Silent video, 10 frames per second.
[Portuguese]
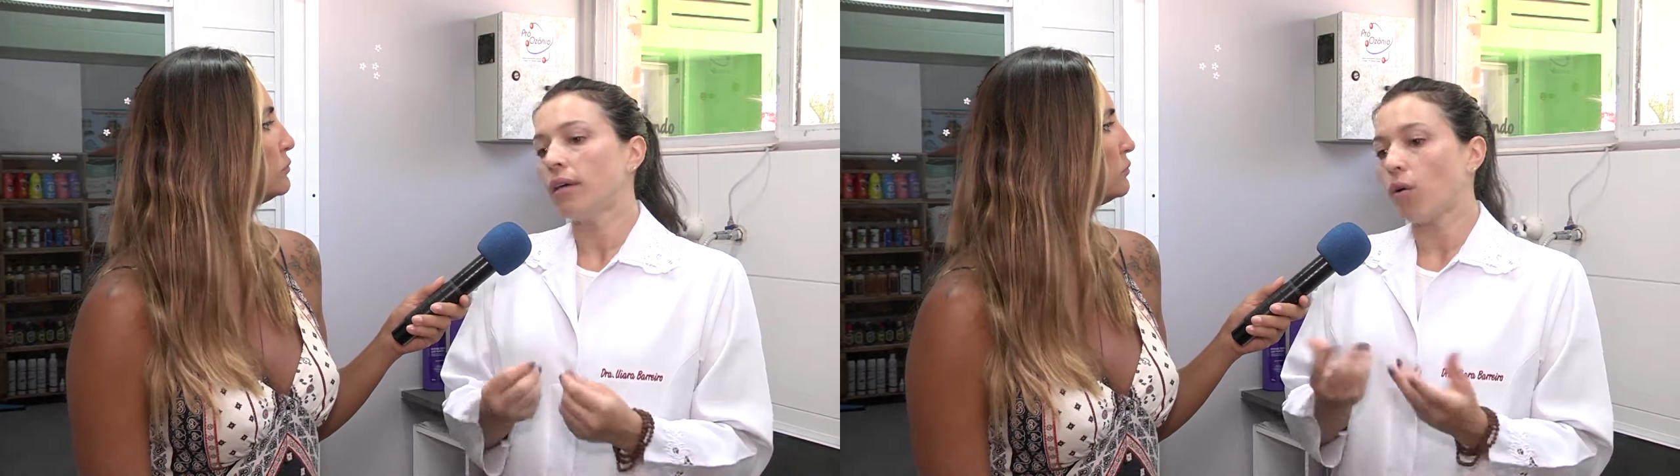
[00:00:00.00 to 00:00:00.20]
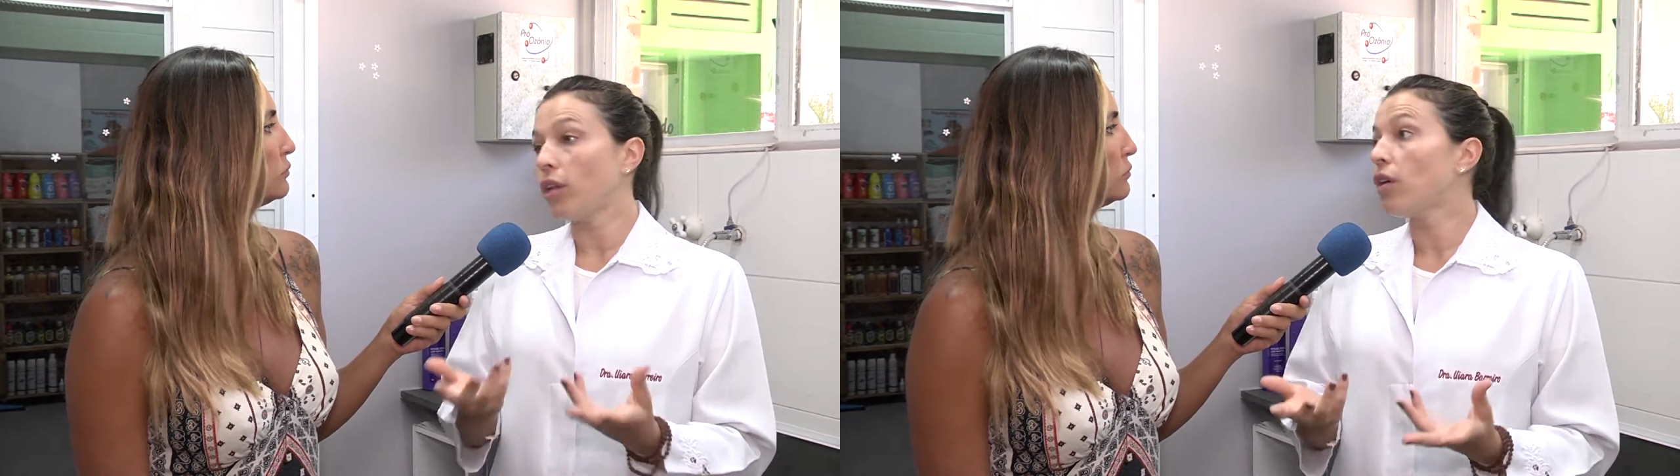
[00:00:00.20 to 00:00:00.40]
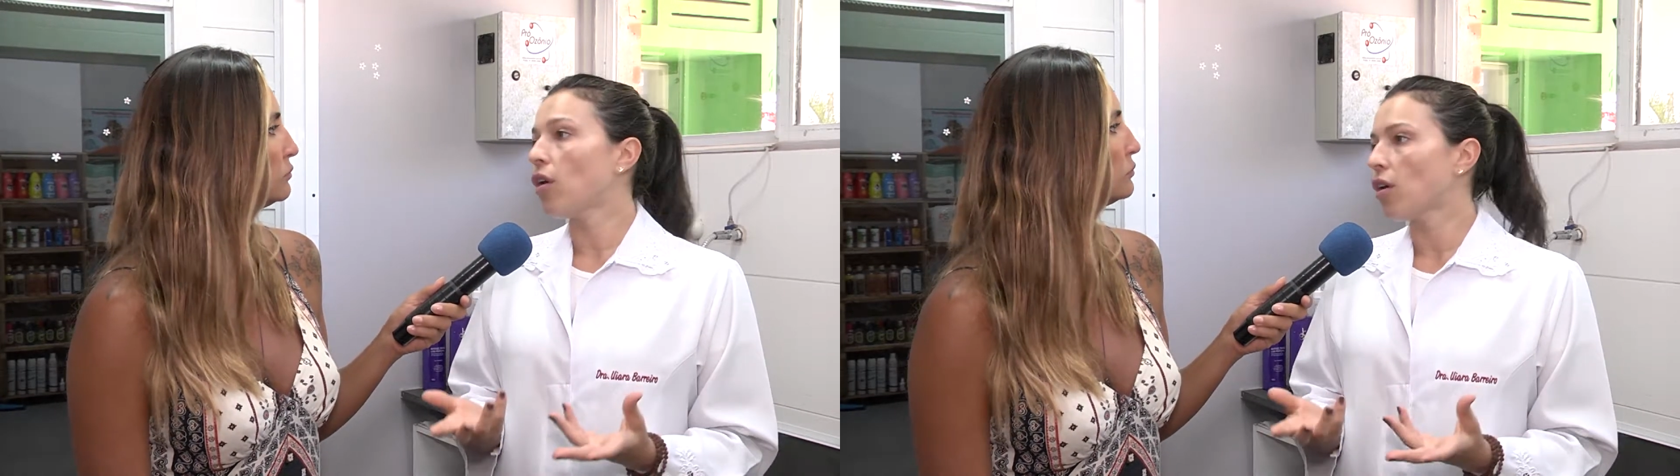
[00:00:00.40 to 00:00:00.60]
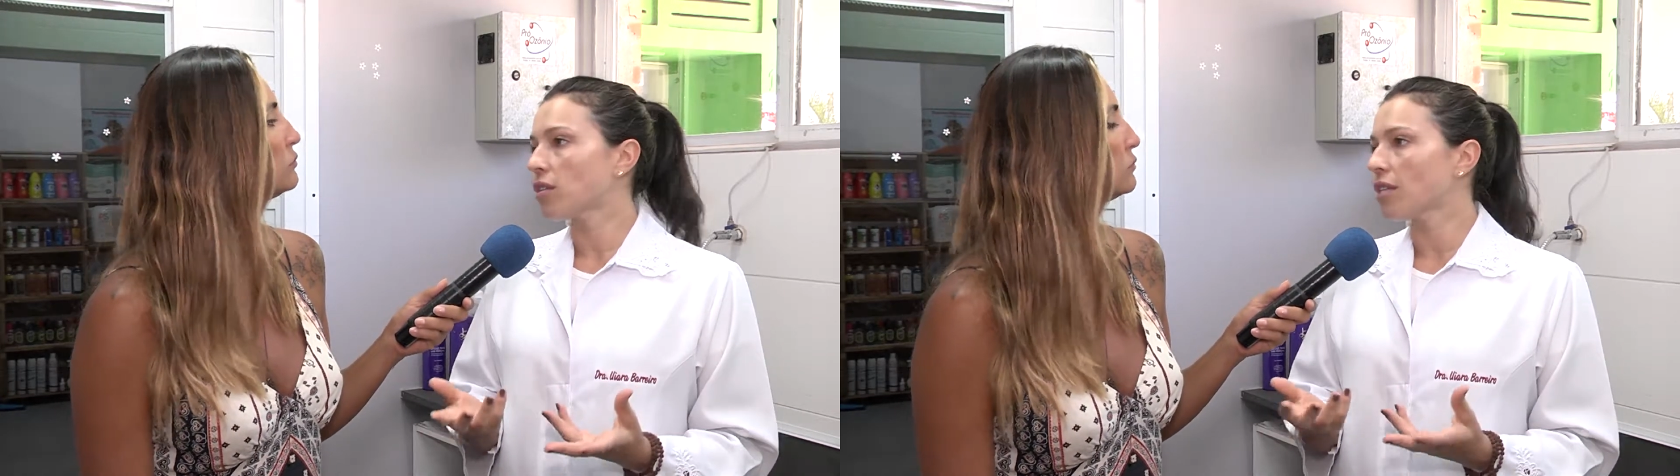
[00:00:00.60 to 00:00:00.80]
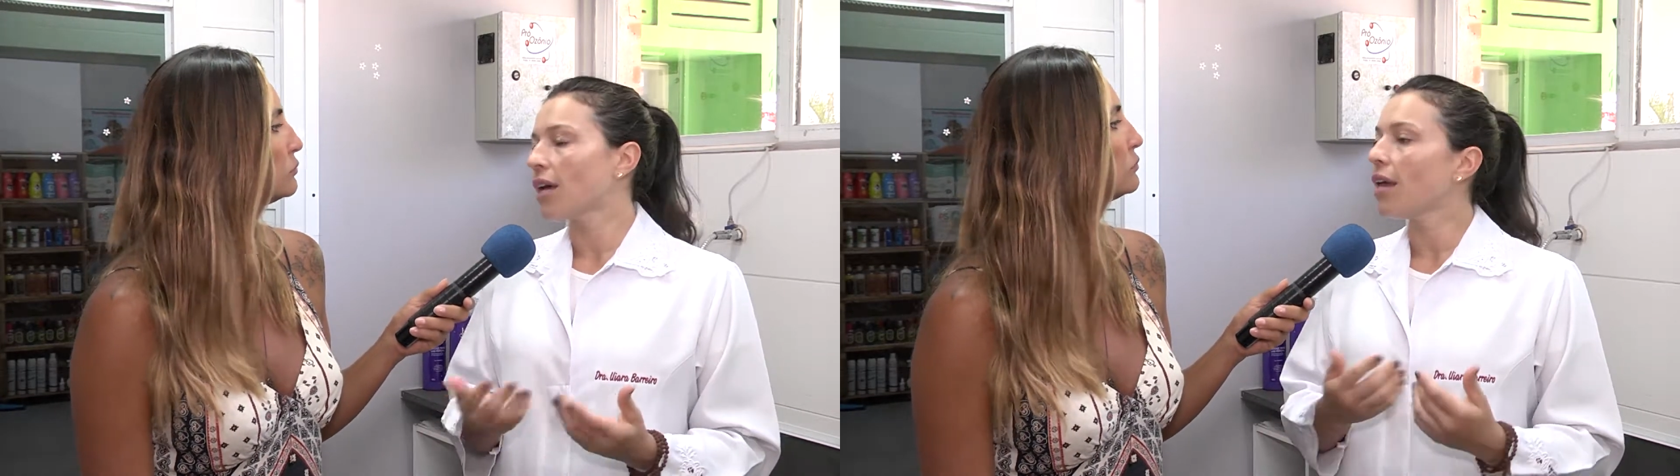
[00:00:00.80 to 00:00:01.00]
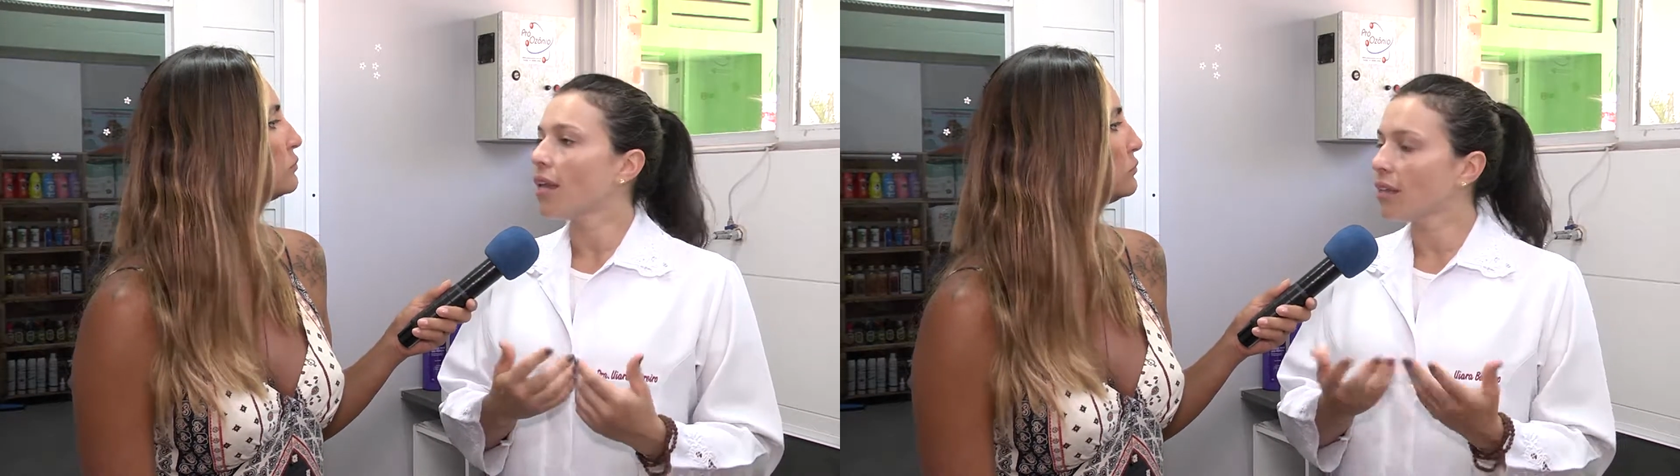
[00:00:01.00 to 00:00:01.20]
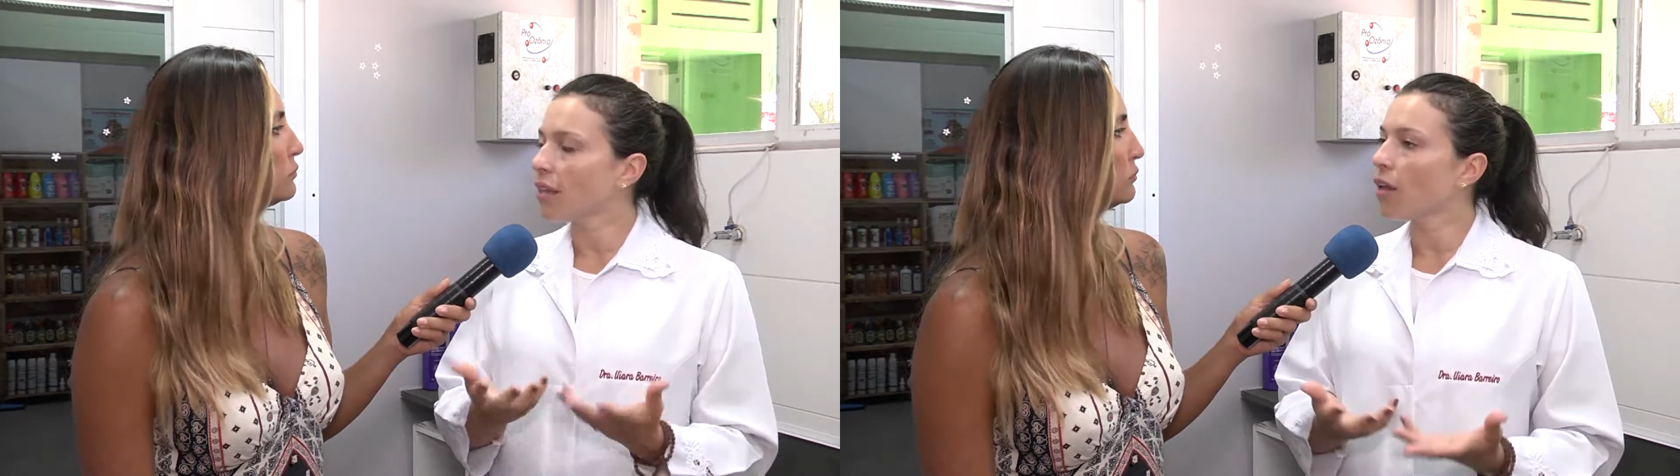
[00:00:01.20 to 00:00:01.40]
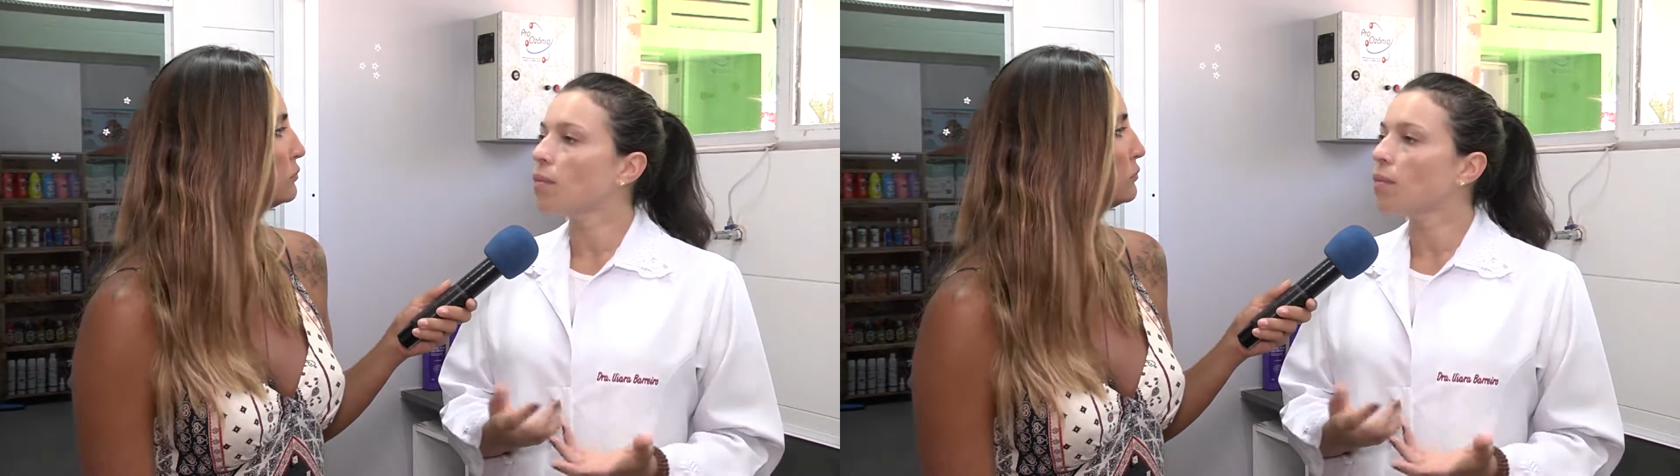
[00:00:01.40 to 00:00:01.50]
oleosa, ele tem